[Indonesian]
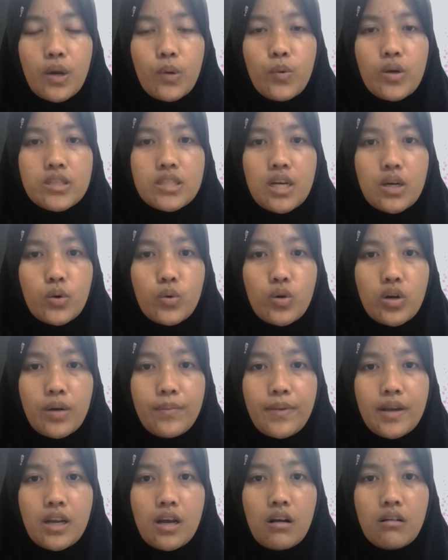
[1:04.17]
wajahku
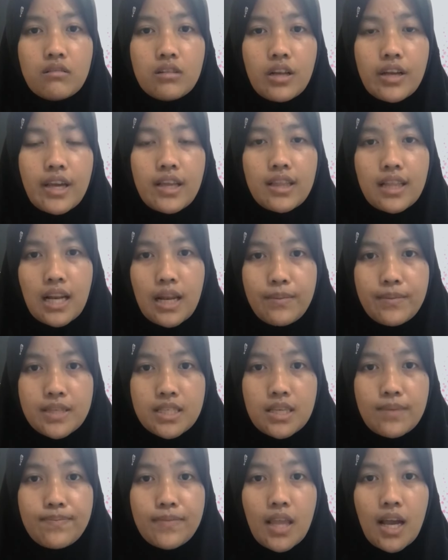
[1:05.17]
kepada Allah yang telah
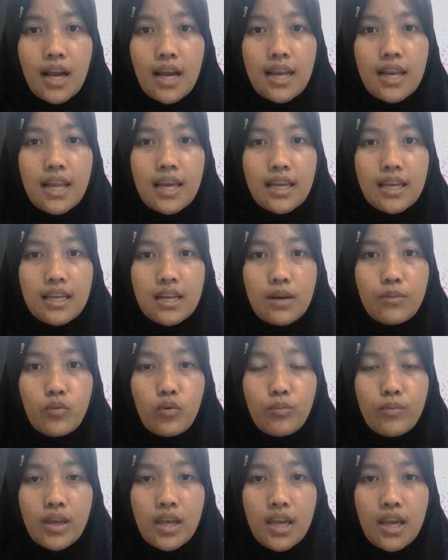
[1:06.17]
menciptakan langit dan
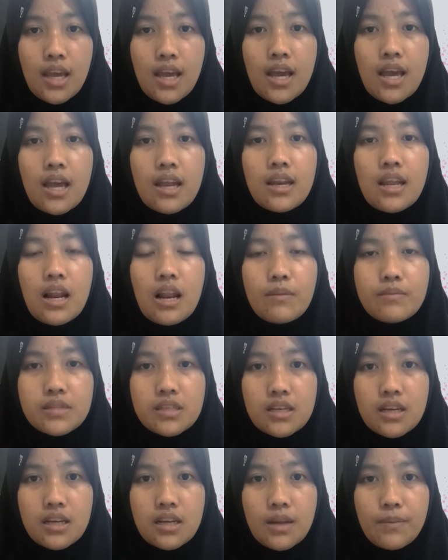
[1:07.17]
bumi dalam
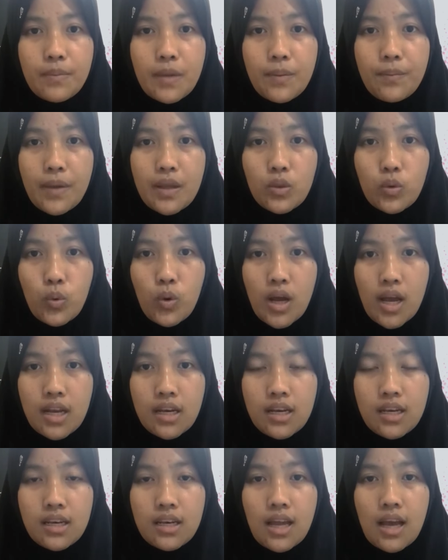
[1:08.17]
segenap
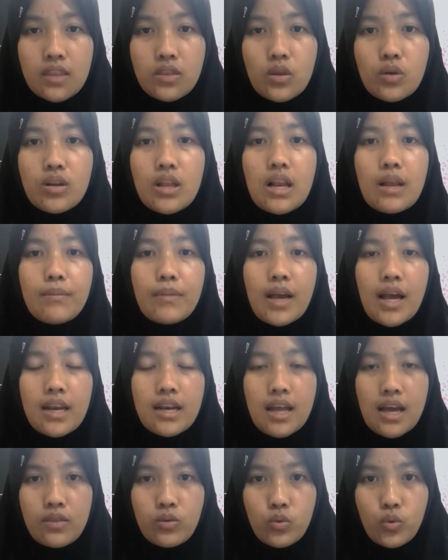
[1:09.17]
kepatuhan atau dalam
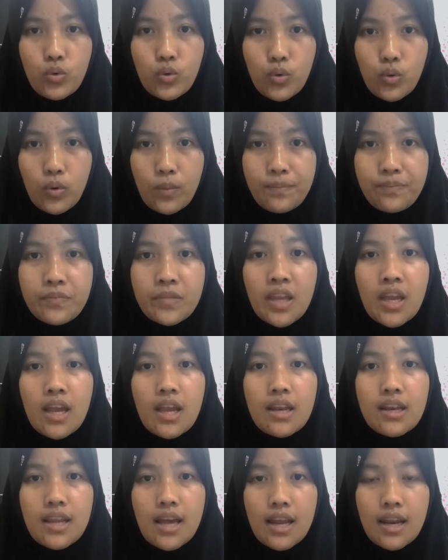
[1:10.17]
keadaan tunduk.
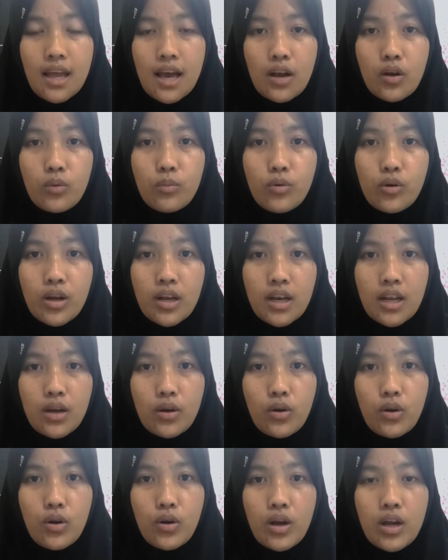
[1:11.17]
Dan aku bukanlah
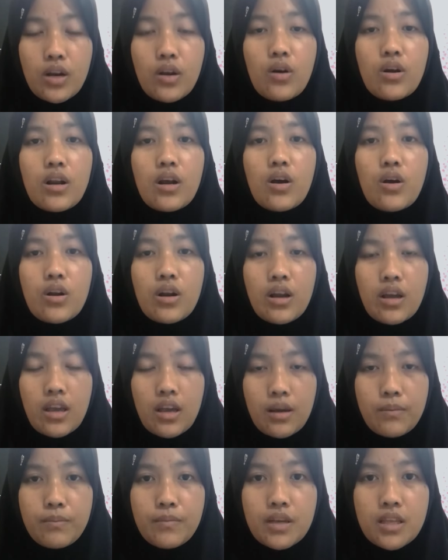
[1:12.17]
golongan orang-orang
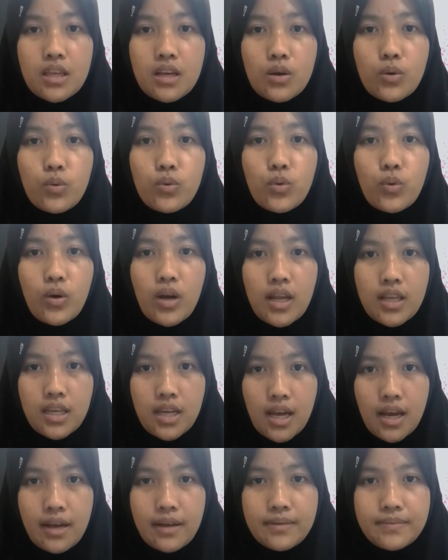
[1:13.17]
yang menyekutukannya.